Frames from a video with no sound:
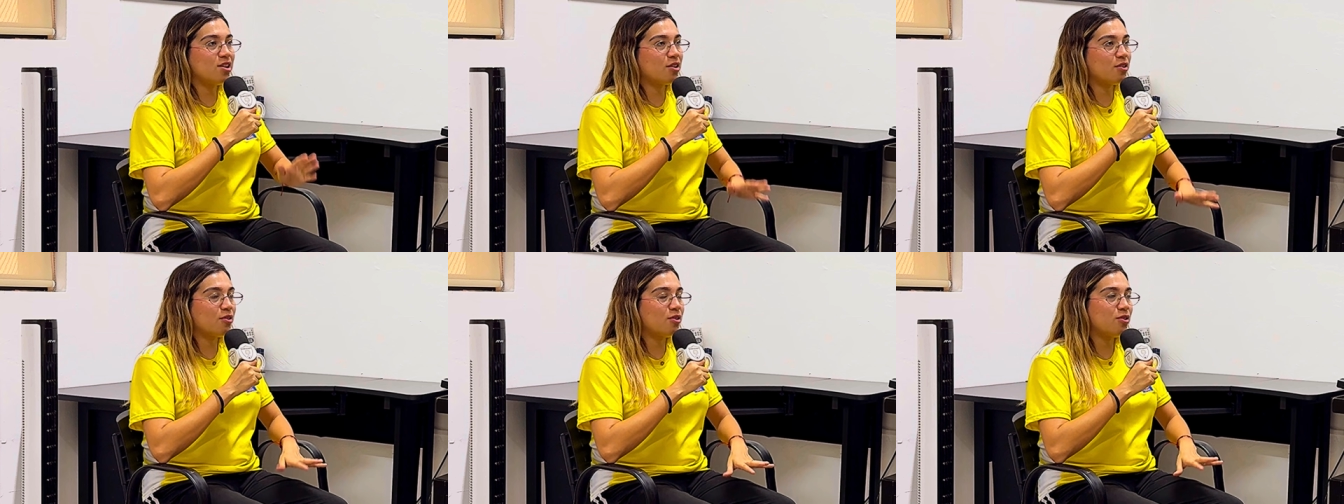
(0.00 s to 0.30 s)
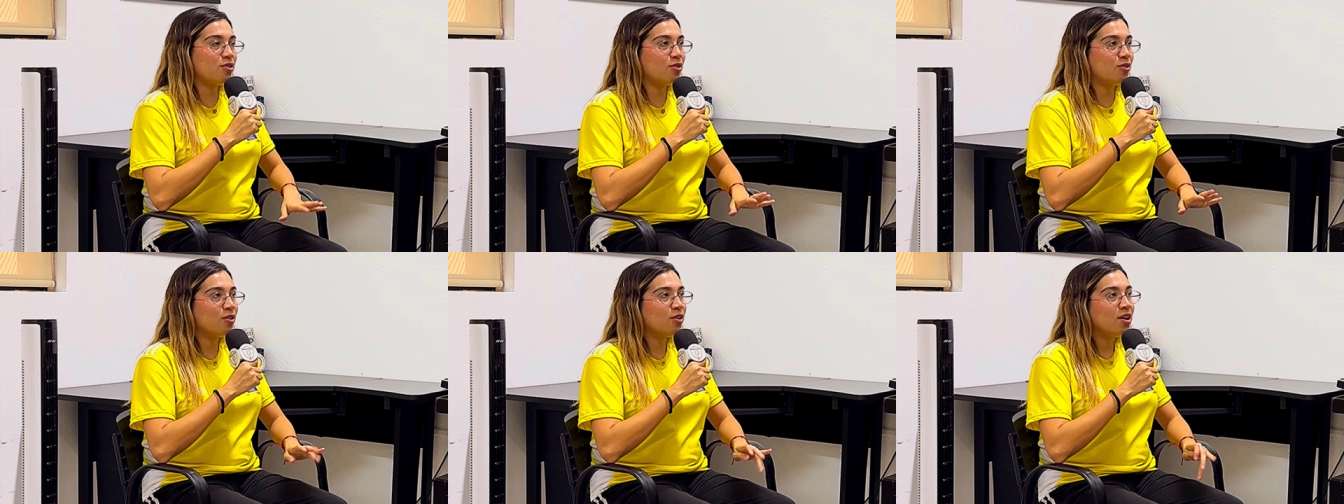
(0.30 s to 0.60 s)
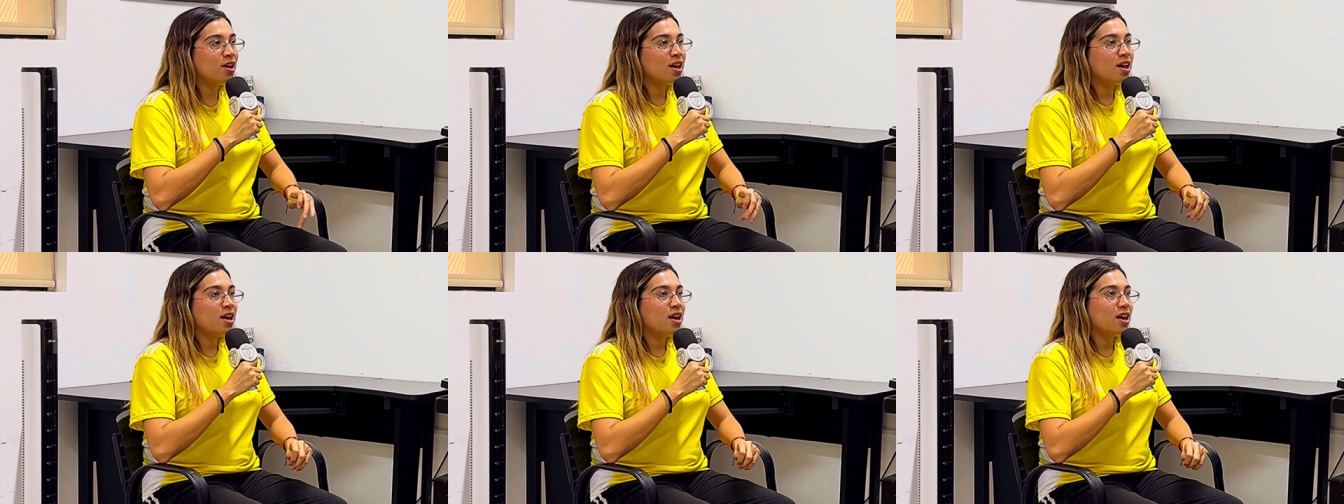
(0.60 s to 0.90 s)
rollo,
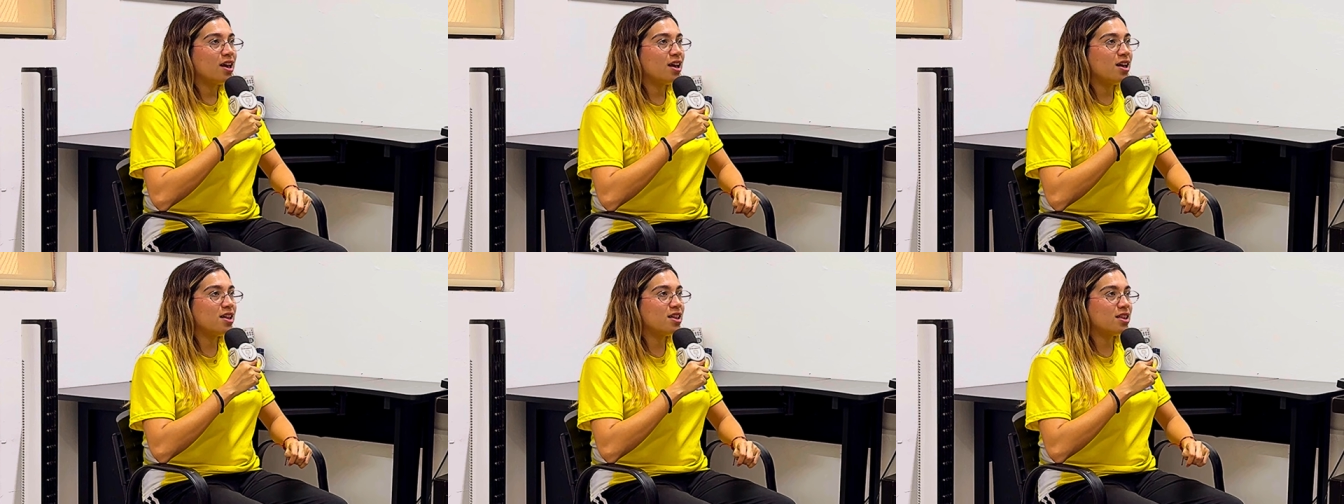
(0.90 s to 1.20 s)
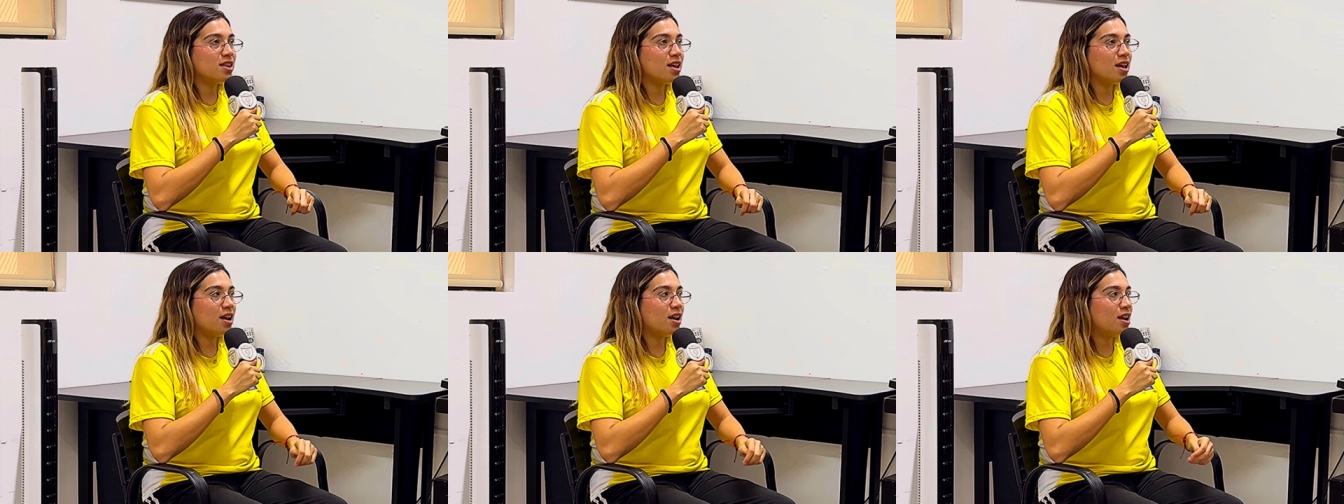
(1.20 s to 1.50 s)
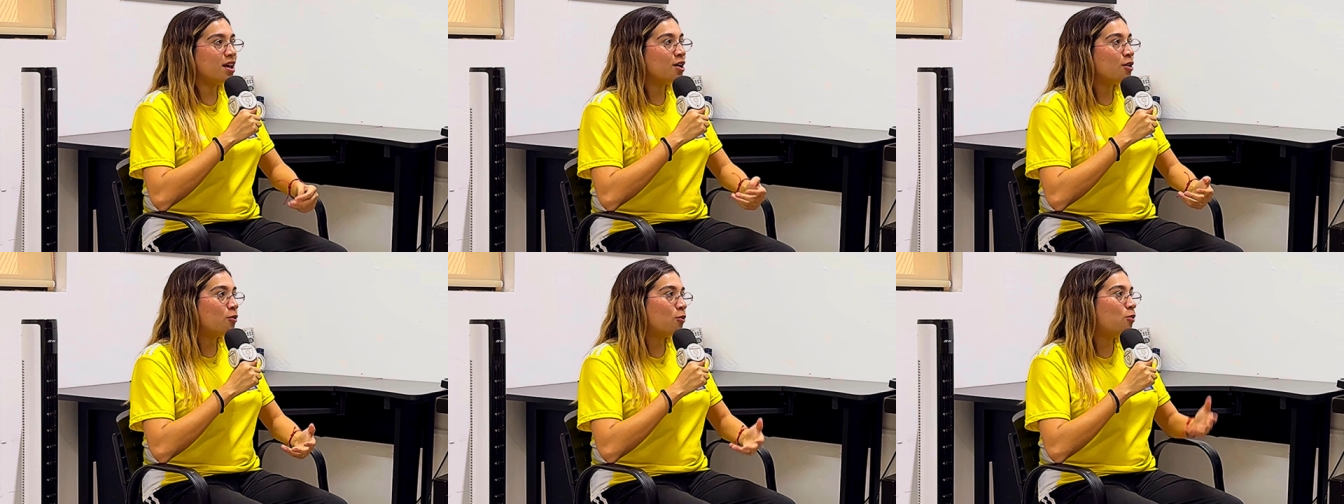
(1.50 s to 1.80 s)
este,
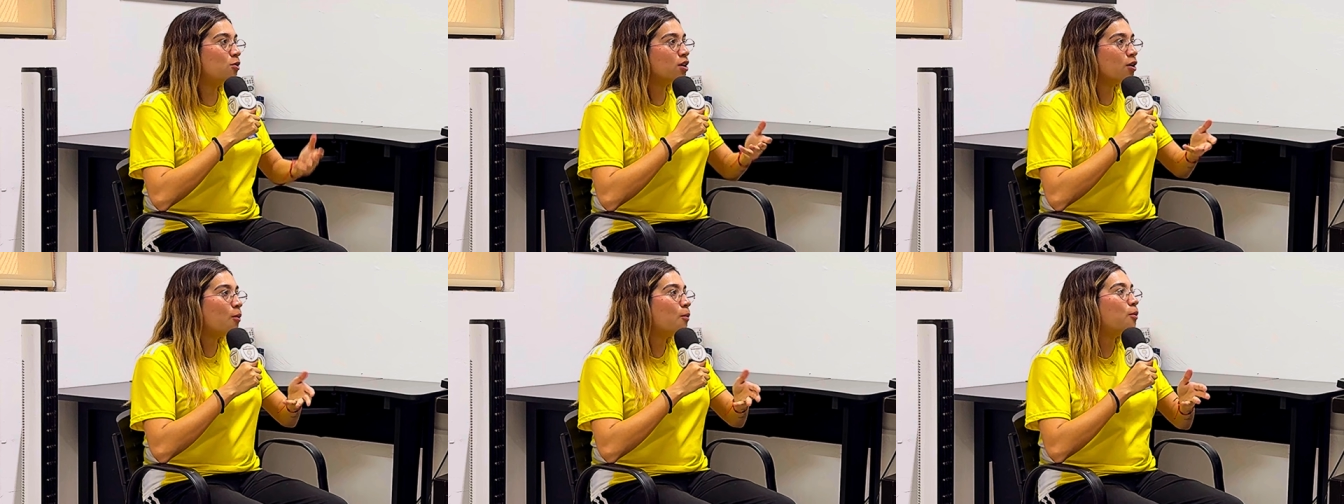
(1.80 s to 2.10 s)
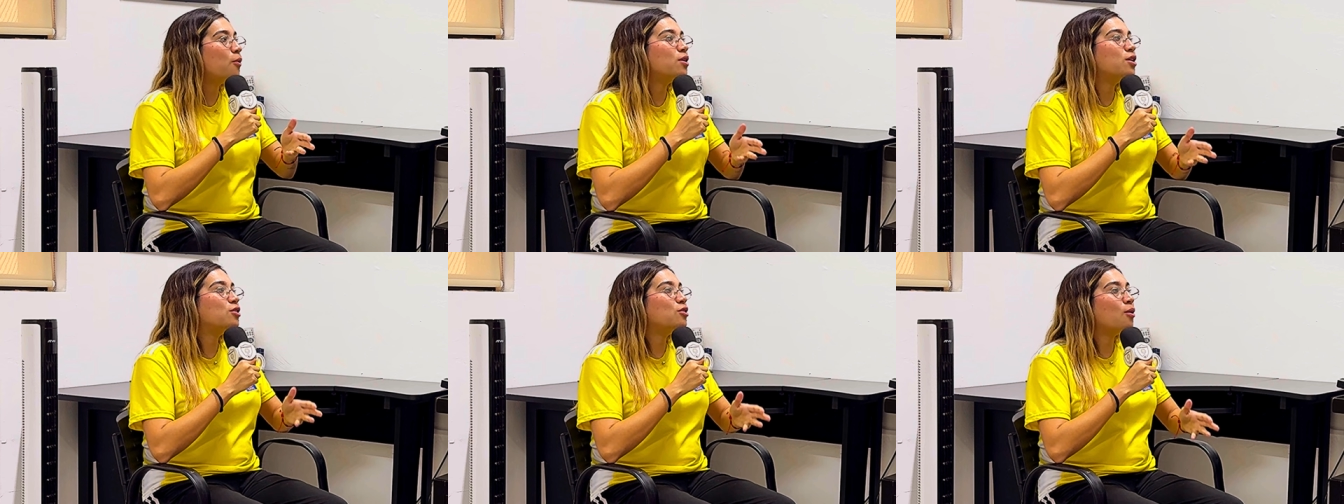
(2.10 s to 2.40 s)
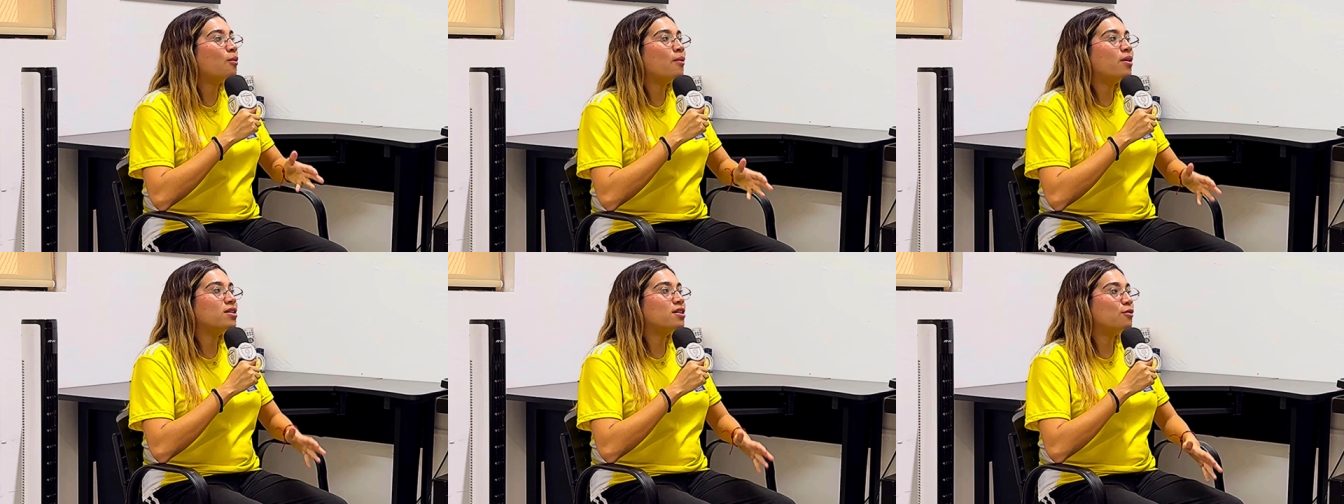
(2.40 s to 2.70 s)
le inculca un
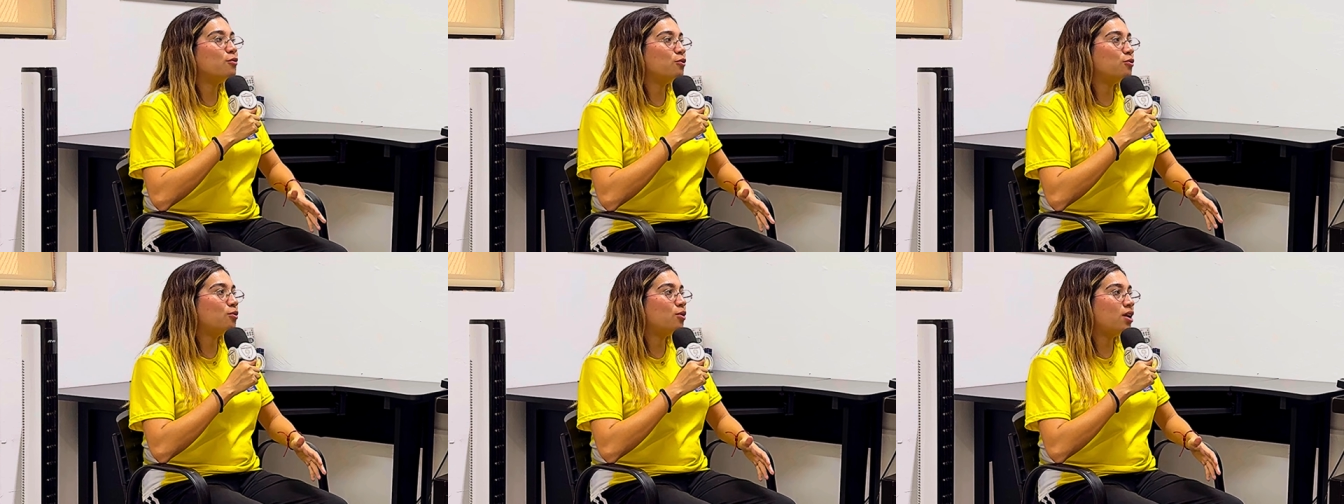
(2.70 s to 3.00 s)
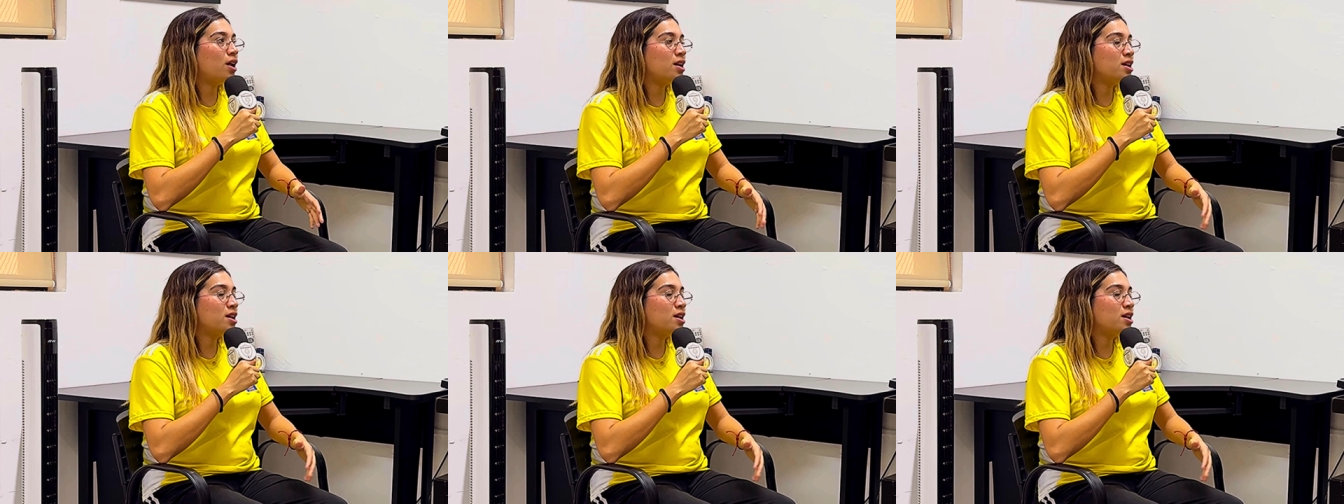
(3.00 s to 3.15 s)
poquito más el fútbol a la